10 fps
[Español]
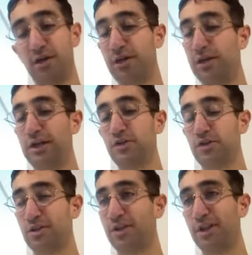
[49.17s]
en el año
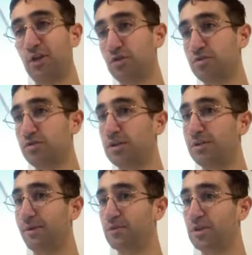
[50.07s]
62,
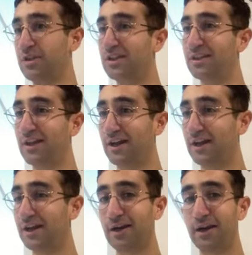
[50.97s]
y vamos a
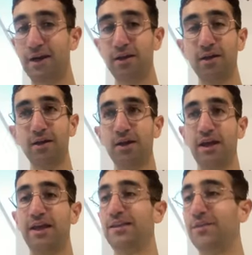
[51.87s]
intentar
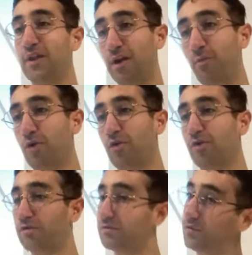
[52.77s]
entenderla un poco,
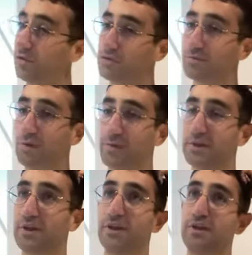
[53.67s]
¿no?
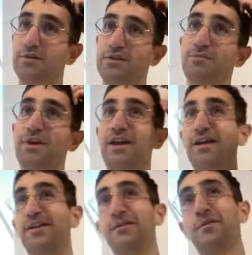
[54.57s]
Simplemente así en
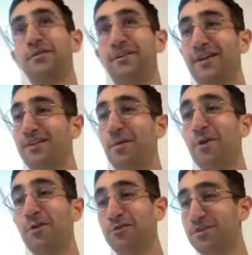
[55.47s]
plan entre
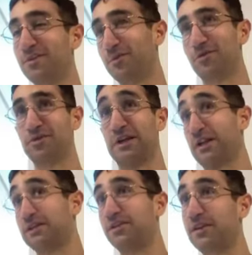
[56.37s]
amigos. Y bueno, si
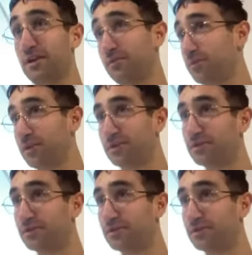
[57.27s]
queréis decir algo, pues